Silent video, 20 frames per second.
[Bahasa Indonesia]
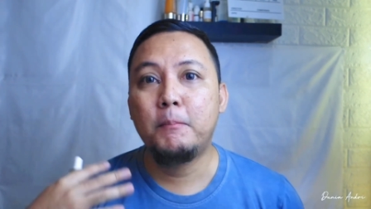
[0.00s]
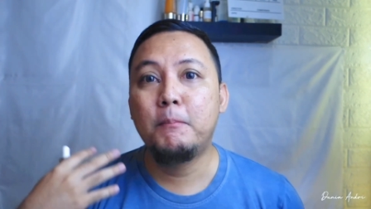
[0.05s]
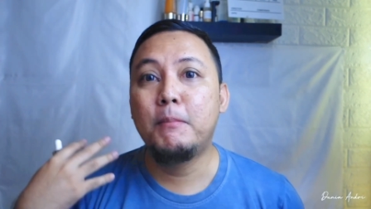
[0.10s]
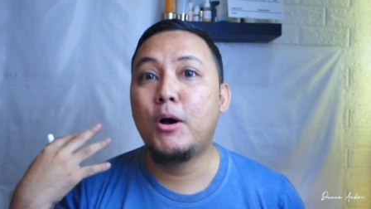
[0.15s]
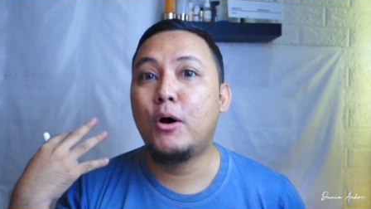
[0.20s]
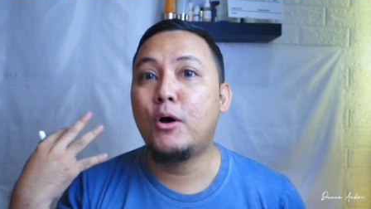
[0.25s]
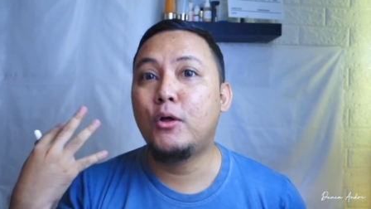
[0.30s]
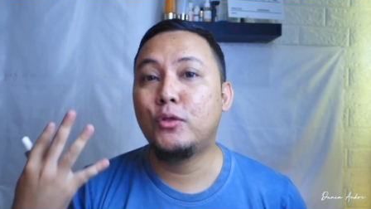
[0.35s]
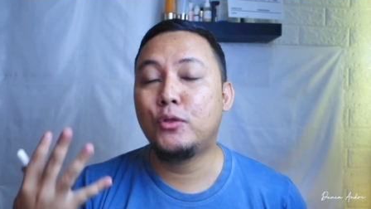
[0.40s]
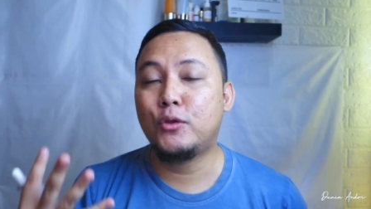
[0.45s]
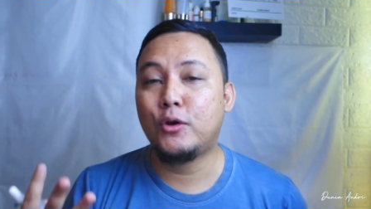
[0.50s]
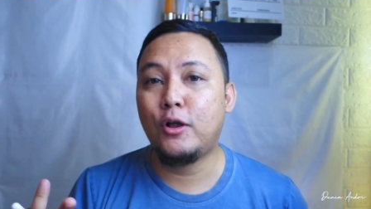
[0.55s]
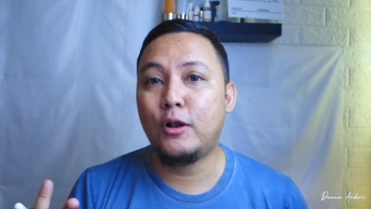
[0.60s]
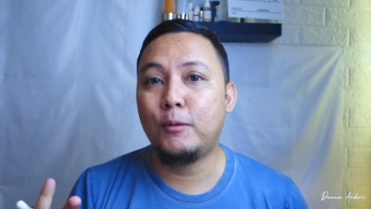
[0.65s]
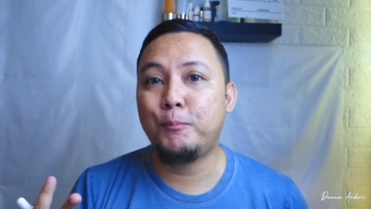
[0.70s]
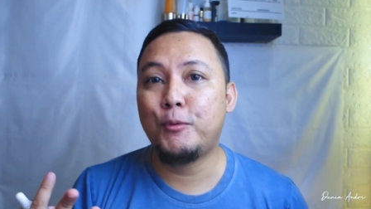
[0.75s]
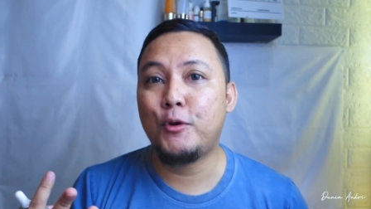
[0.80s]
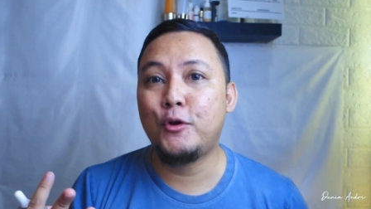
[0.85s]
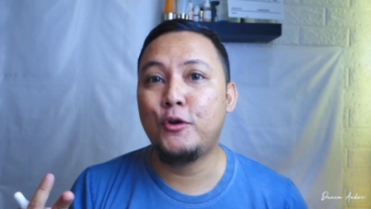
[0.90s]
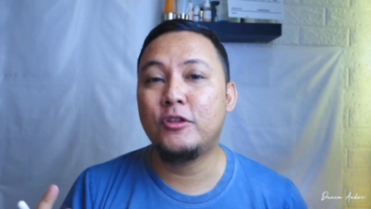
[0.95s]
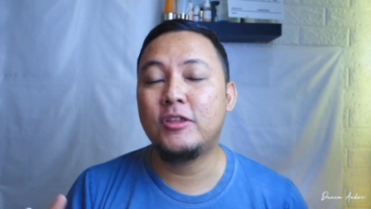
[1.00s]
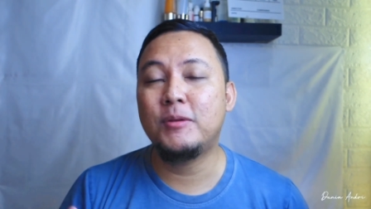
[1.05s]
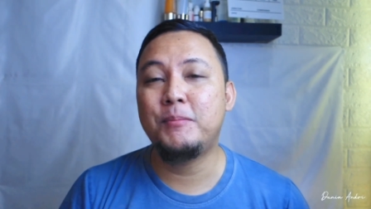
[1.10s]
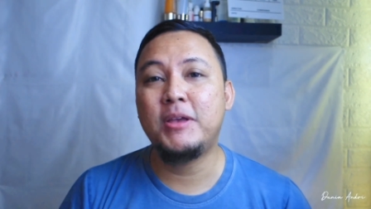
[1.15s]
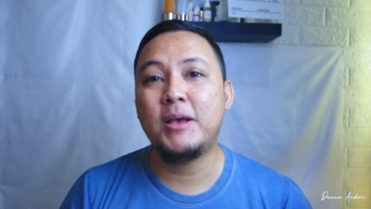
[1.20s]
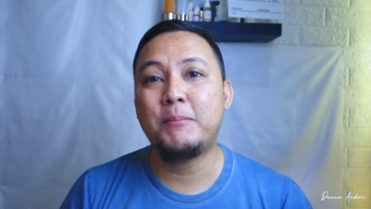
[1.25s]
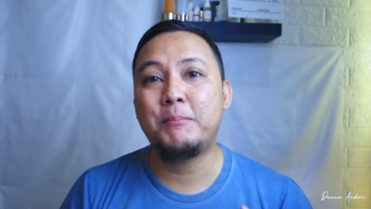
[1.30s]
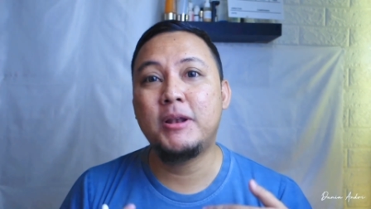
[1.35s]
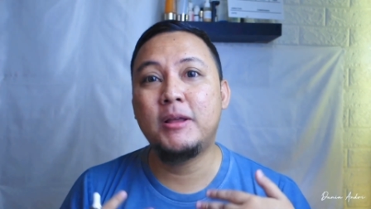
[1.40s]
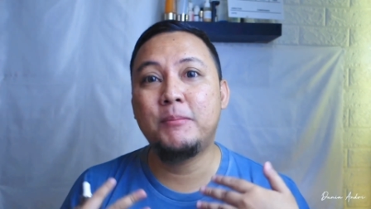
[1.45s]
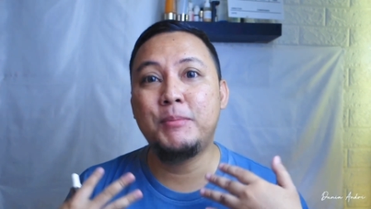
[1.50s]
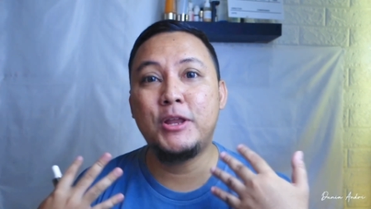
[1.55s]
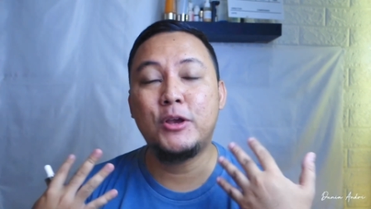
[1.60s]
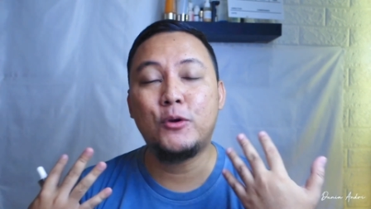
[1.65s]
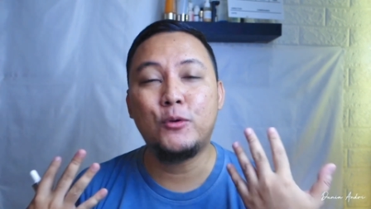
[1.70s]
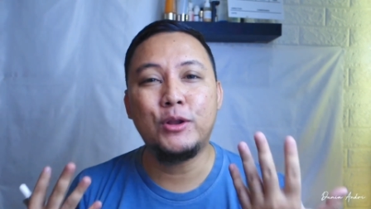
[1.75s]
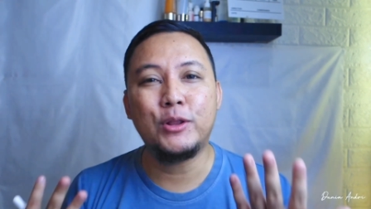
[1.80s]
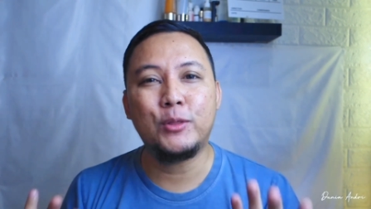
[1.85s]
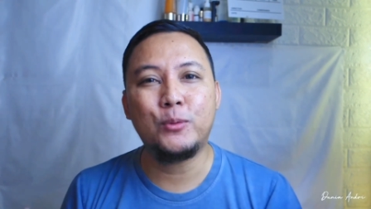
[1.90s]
mengontrol produksi minyak berlebih di kulit